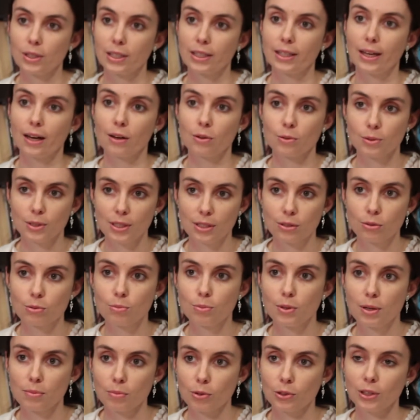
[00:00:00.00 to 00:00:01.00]
les garanties
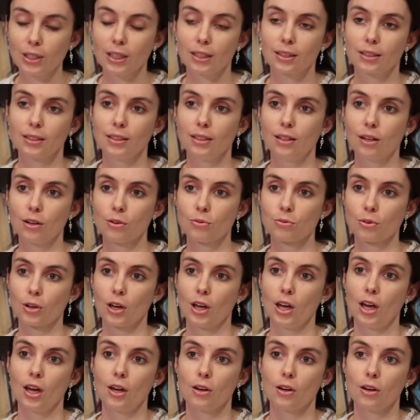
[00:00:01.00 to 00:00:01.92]
supplémentaires qu'il offre